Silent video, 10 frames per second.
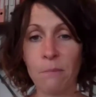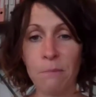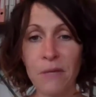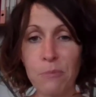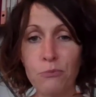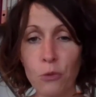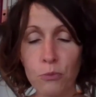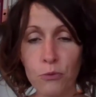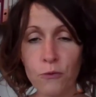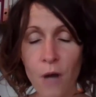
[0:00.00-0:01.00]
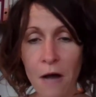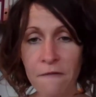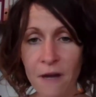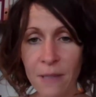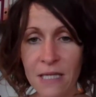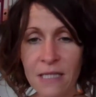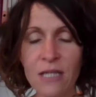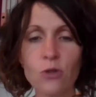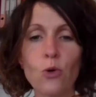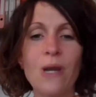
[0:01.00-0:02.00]
Mais pour pouvoir
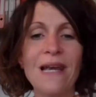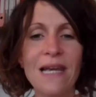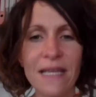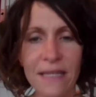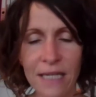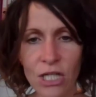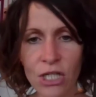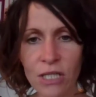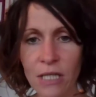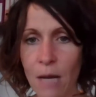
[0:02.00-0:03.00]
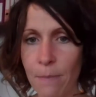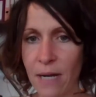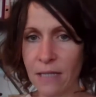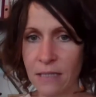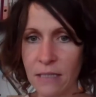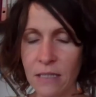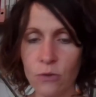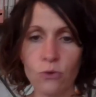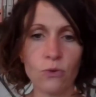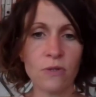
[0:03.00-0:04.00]
fabriquer de l'énergie à
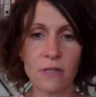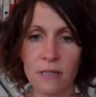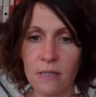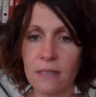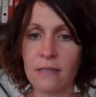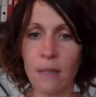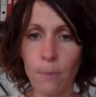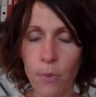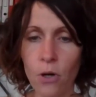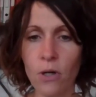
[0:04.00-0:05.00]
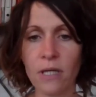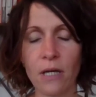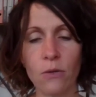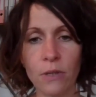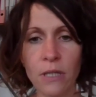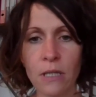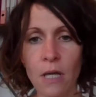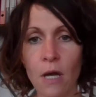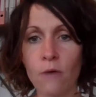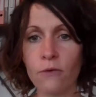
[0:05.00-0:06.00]
partir de ces apports caloriques,
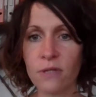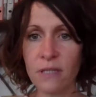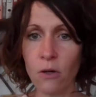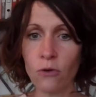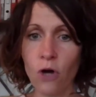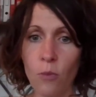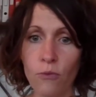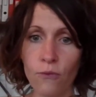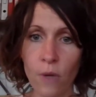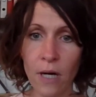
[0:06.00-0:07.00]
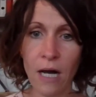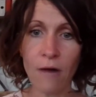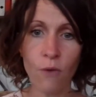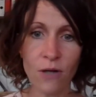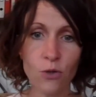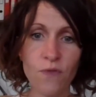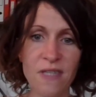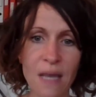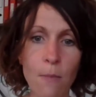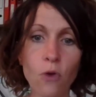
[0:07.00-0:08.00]
faut-il encore pouvoir avoir
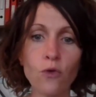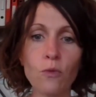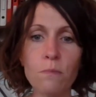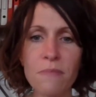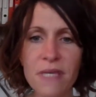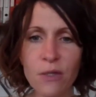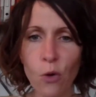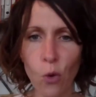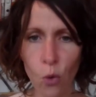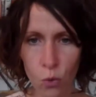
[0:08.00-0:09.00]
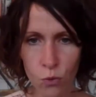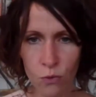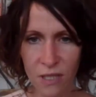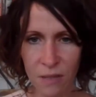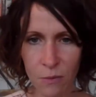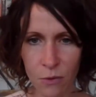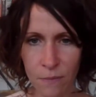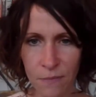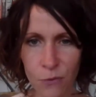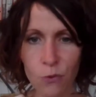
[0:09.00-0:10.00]
suffisamment de micronutriments,
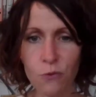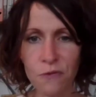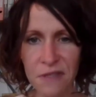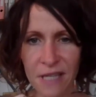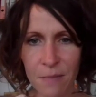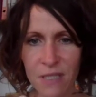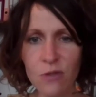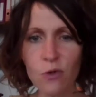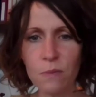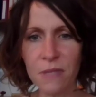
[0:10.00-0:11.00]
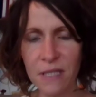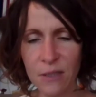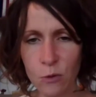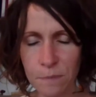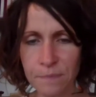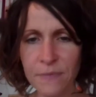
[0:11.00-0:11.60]
de vitamines, de minéraux